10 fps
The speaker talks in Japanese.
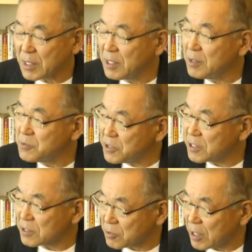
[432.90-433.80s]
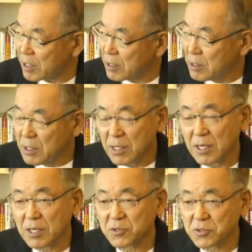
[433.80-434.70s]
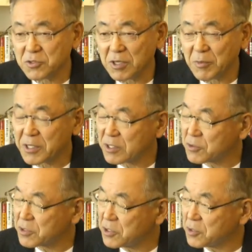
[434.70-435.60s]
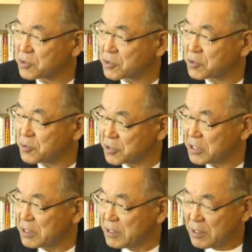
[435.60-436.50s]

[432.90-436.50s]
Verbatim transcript: AMD だとかというアメリカの企業とともに、